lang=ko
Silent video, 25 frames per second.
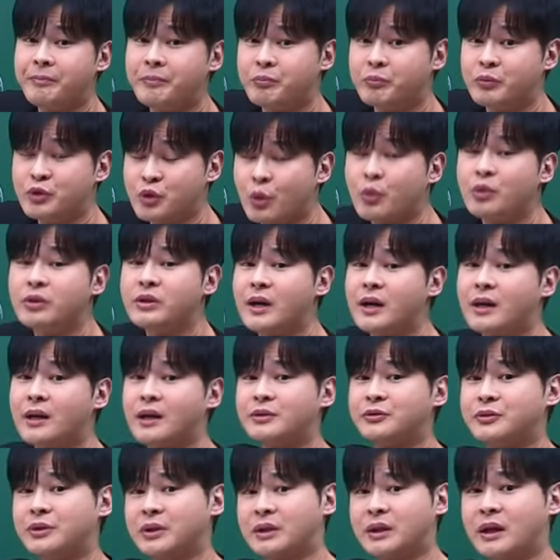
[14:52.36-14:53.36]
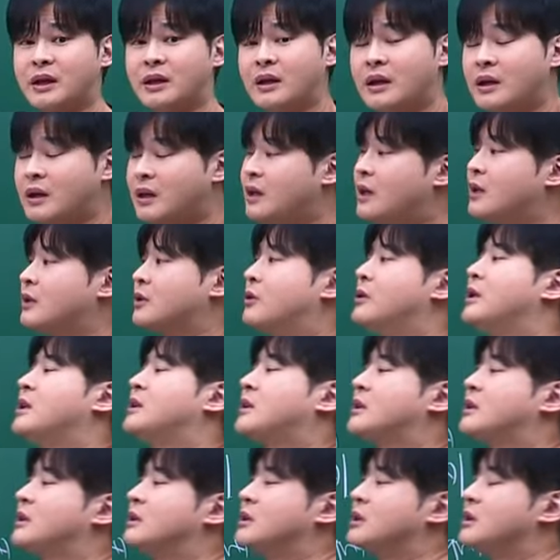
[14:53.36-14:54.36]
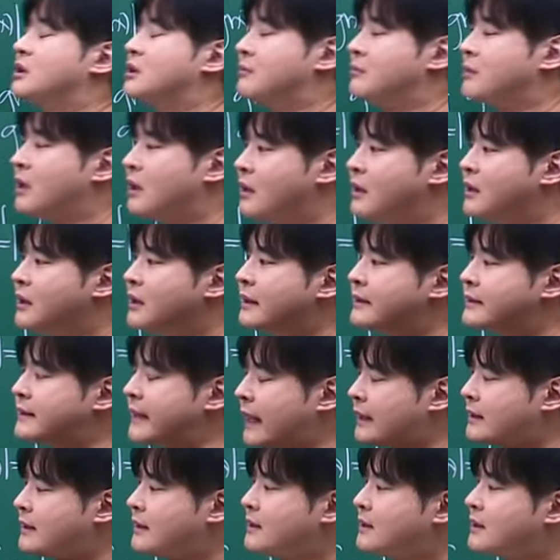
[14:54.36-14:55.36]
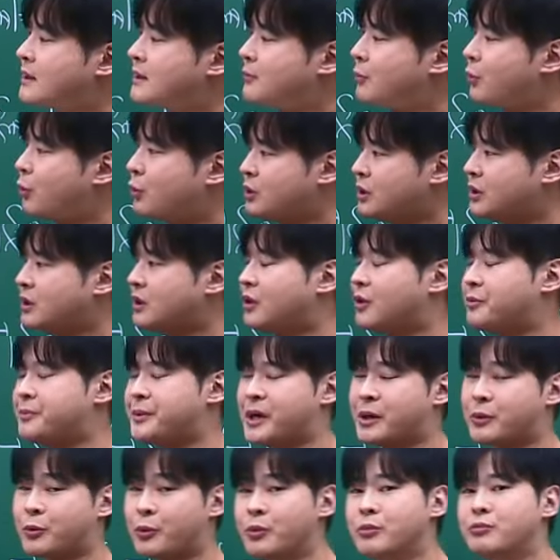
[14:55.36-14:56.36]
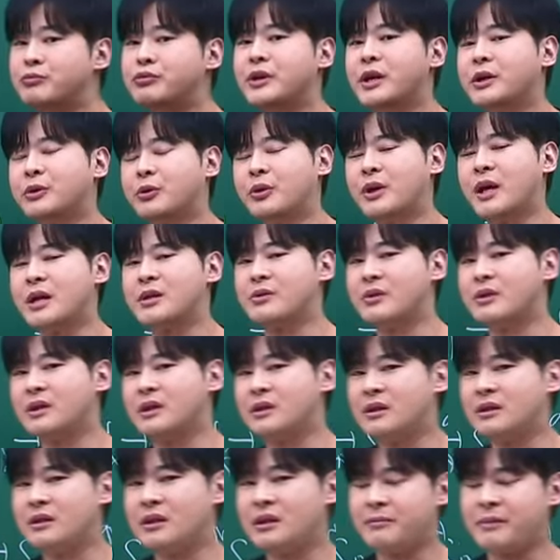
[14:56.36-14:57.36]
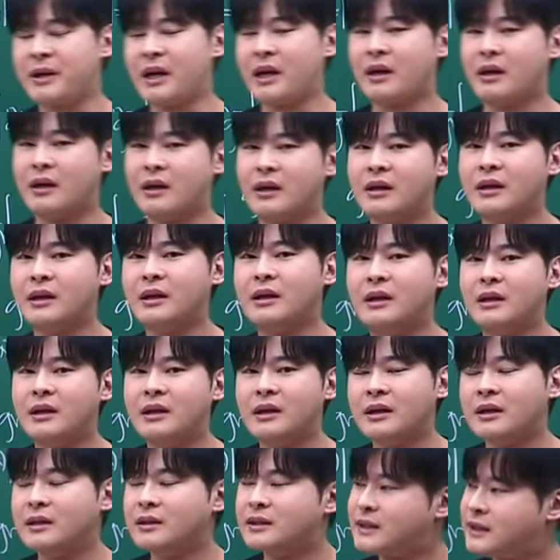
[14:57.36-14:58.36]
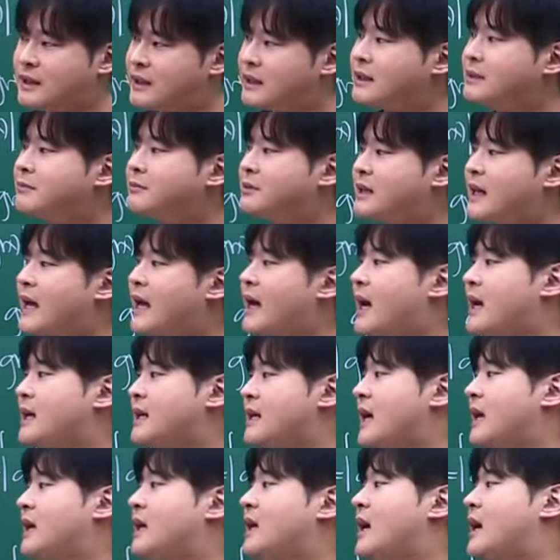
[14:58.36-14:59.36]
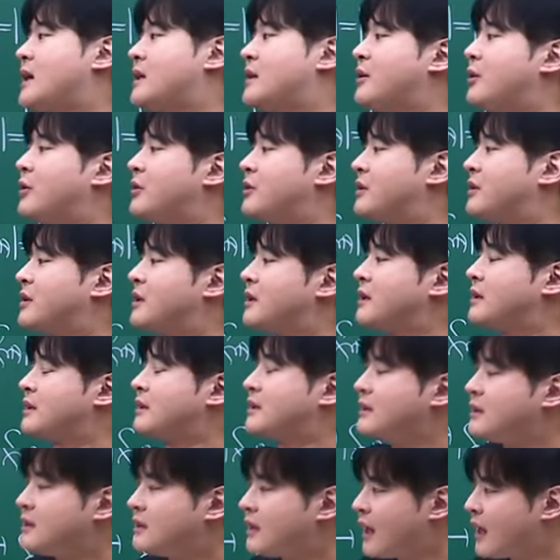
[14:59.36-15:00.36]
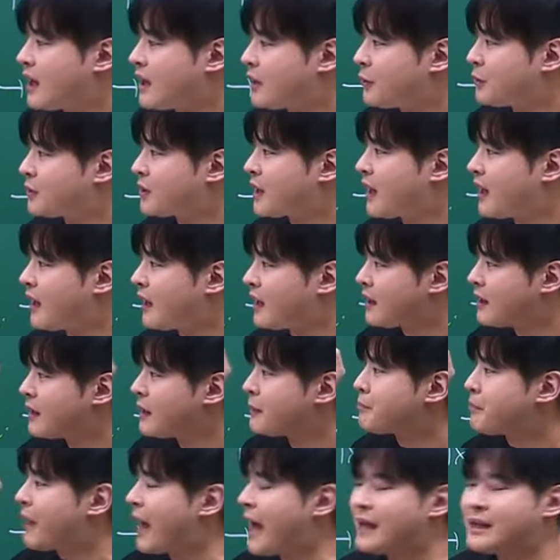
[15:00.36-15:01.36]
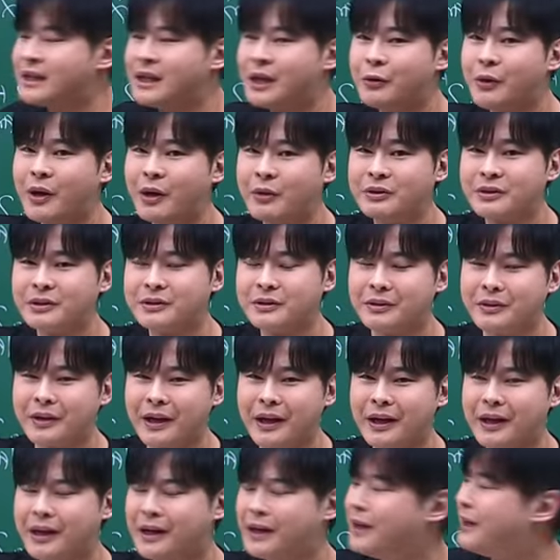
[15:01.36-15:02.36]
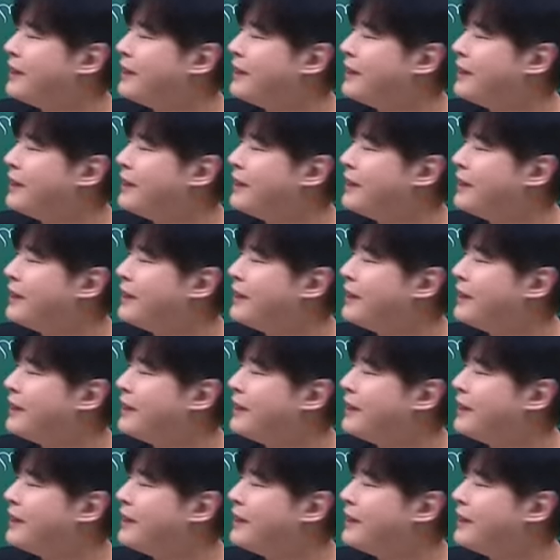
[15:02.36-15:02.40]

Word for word: 무조건 대학 갈 수 있다. 너네 지금 4등급, 5등급이야. 공부해도 계속 그 등급이야. 지금 제가 얘기하는 것들을 그대로 다 반대로 하고 있어서 그래.